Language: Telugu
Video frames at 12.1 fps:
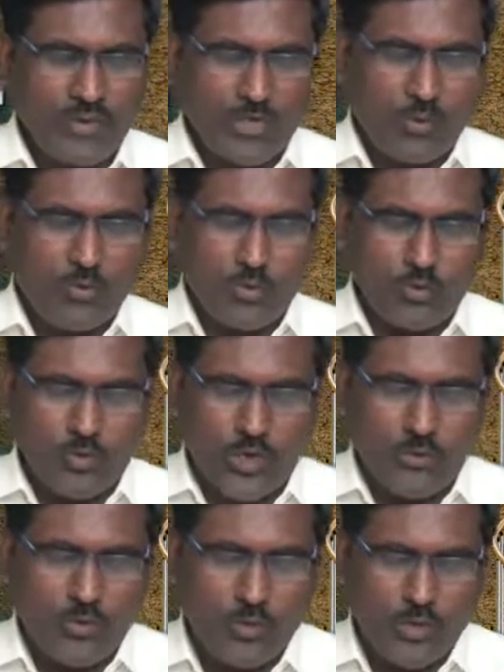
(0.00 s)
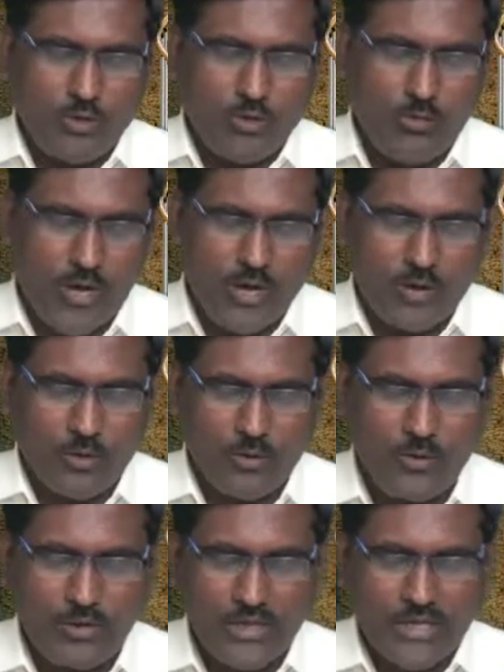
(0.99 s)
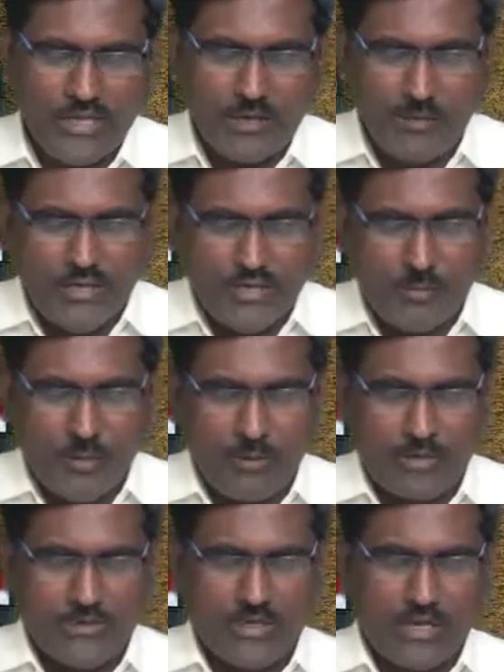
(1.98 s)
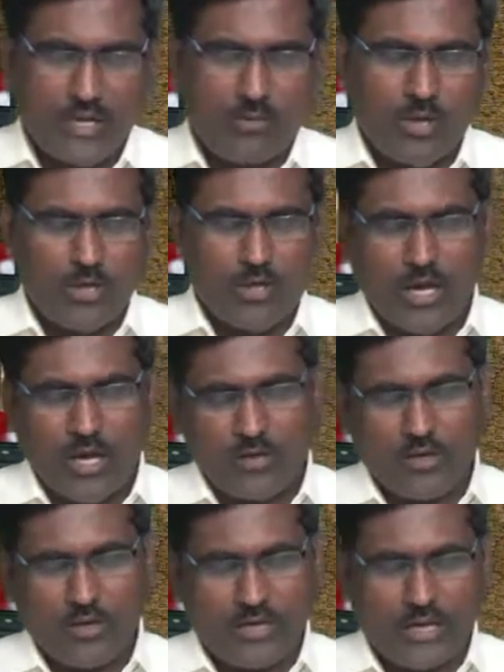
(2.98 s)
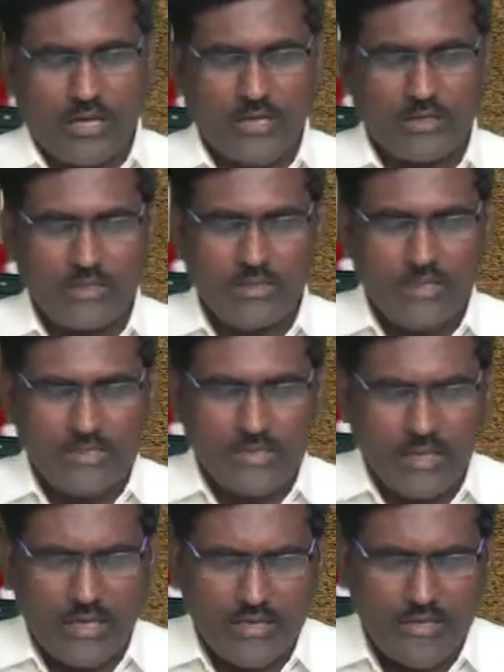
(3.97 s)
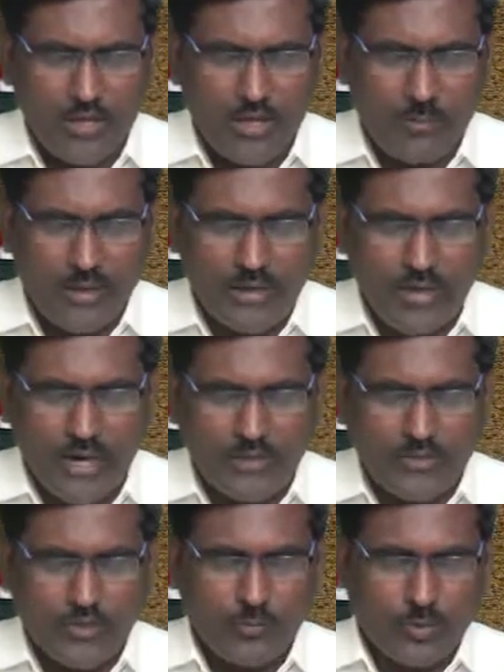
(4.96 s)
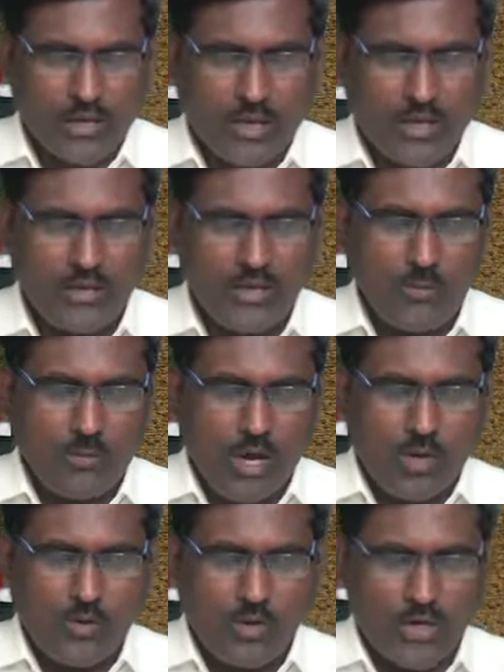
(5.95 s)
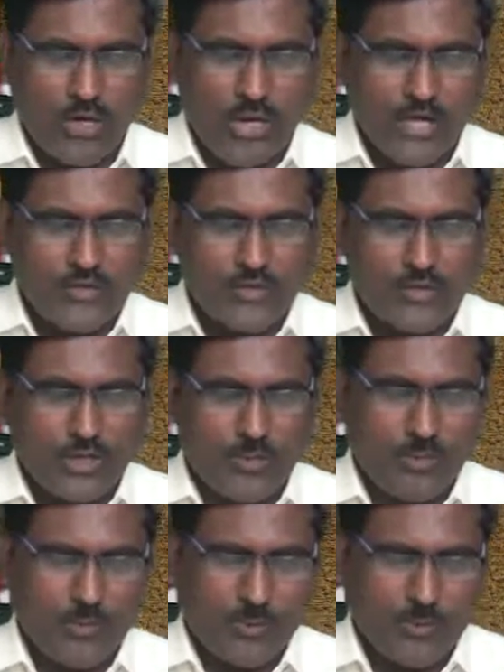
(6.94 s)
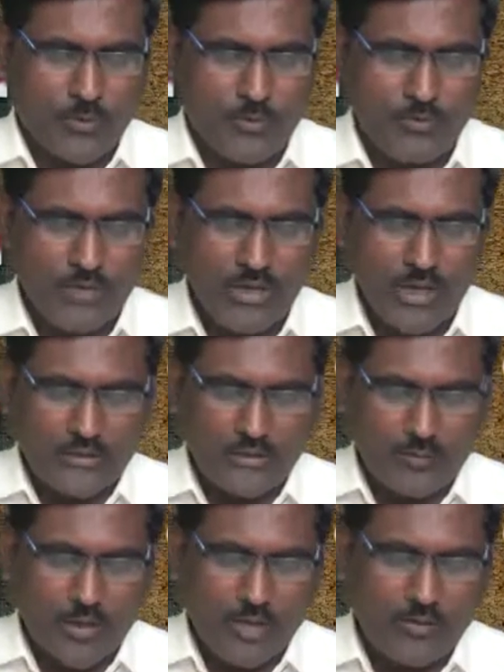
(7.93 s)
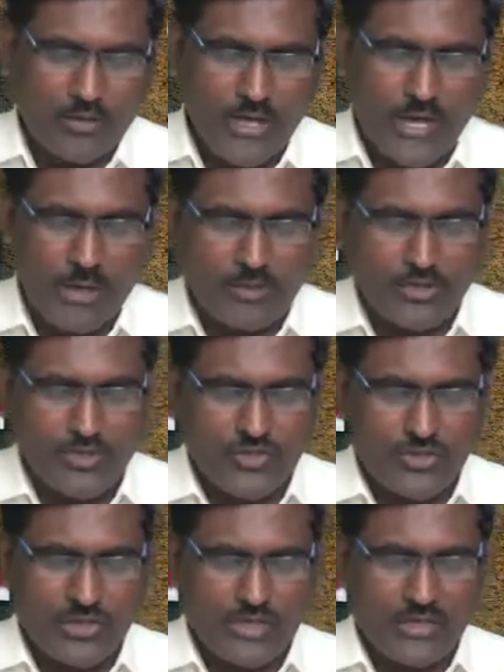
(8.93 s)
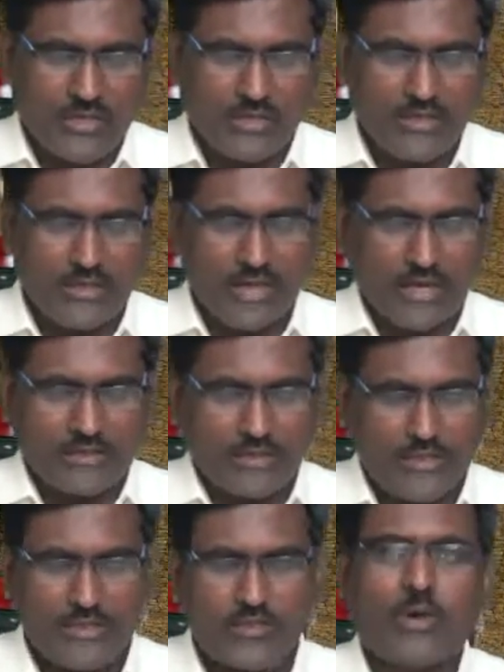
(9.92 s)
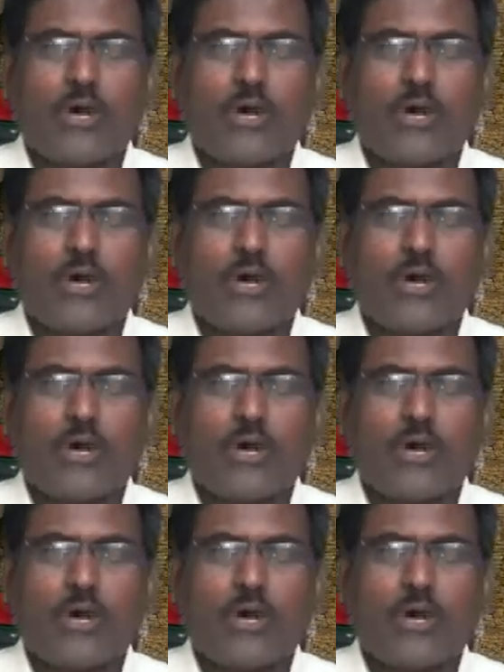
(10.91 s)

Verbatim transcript: నీవు వృద్ధుడవు నీ కుమారులు నీ వంటి ప్రవర్తన గలవారు కారు గనుక సకల జనుల మర్యాద చొప్పున మాకు ఒక రాజును నియమింపము అతడు మాకు న్యాయం తీర్చునని అతనితో